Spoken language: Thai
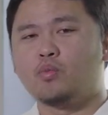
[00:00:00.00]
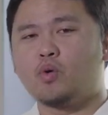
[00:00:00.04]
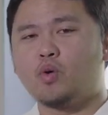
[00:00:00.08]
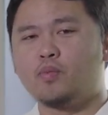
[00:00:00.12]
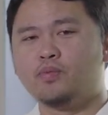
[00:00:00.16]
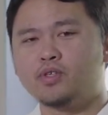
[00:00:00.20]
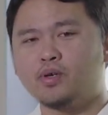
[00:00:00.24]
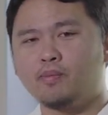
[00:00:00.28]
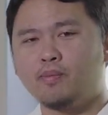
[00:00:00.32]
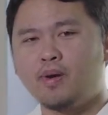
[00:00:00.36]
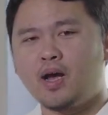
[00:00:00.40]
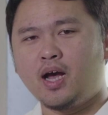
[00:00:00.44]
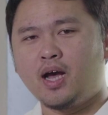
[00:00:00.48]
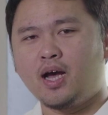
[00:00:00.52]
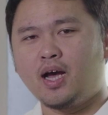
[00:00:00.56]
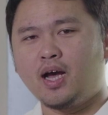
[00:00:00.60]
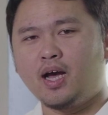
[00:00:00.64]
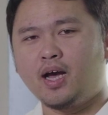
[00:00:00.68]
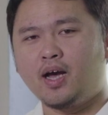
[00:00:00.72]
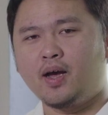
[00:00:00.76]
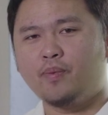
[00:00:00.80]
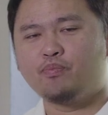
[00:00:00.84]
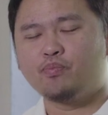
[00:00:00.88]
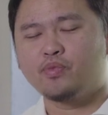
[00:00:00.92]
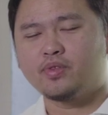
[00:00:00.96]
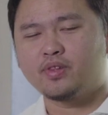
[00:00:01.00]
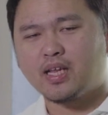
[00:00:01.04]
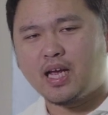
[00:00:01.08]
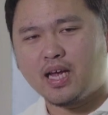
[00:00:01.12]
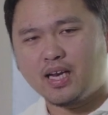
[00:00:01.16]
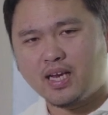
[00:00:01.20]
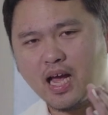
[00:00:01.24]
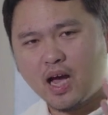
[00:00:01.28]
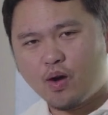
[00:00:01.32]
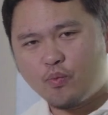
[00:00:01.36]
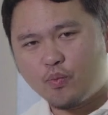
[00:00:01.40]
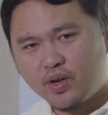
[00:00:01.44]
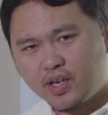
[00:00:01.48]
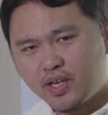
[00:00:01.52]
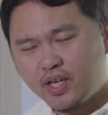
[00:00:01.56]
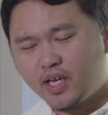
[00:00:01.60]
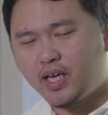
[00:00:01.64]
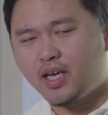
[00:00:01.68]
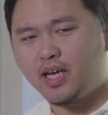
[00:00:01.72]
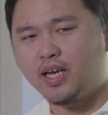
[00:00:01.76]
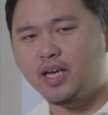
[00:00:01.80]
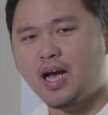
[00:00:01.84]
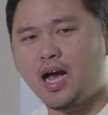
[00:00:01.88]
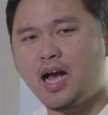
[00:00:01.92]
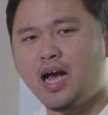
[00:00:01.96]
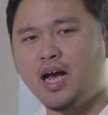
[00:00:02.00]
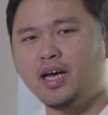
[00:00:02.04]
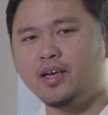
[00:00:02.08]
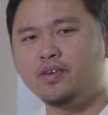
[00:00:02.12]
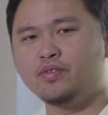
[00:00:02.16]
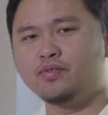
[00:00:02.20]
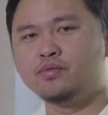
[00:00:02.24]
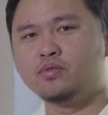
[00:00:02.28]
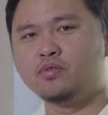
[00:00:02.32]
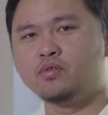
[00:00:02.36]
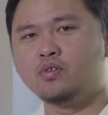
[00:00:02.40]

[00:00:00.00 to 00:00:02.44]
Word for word: ผมจะมาแนะนำวิธีการ